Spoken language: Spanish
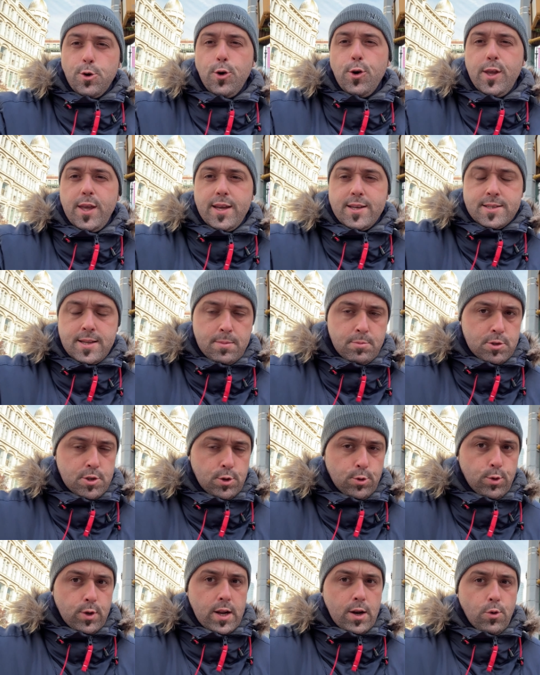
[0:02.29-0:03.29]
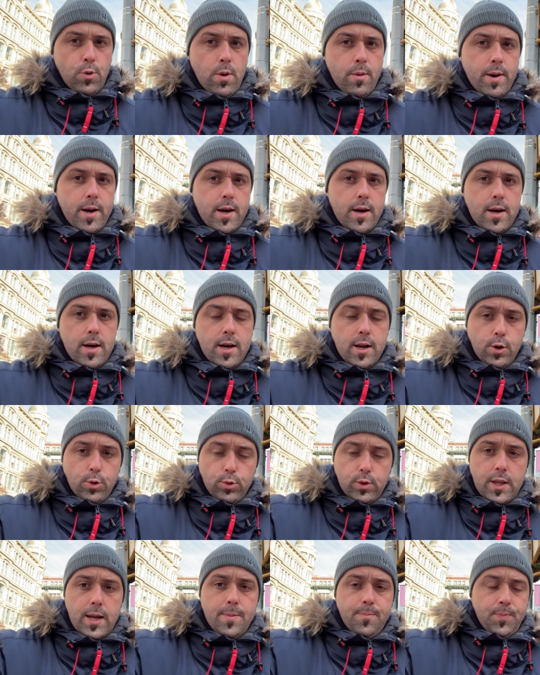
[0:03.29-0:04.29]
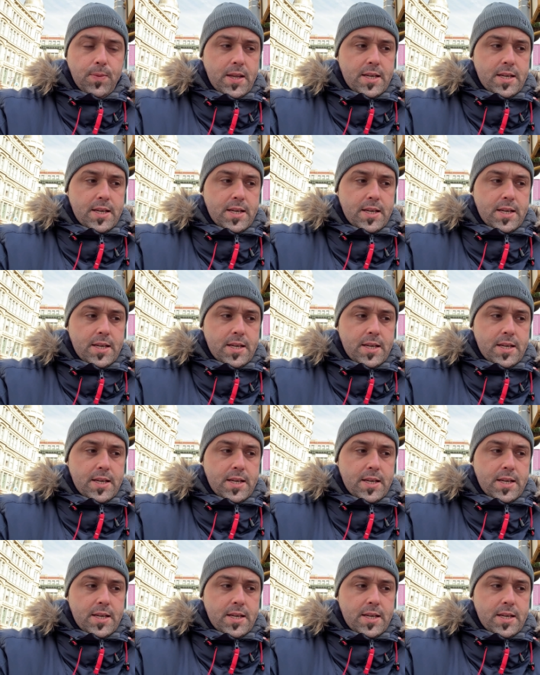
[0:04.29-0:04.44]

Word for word: Hoy estamos en una nueva ruta,